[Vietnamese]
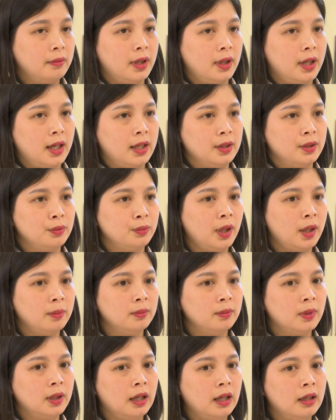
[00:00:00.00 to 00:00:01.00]
và chúng
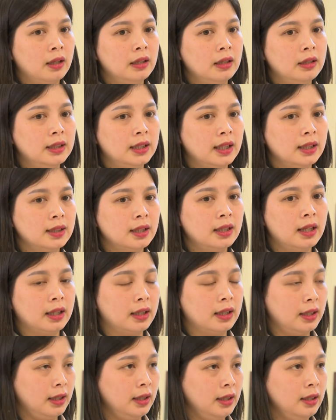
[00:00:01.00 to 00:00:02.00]
em đã cân nhắc rất là
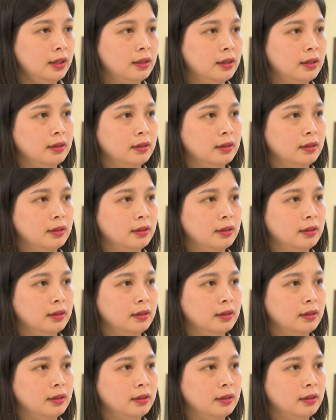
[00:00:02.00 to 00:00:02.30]
kỹ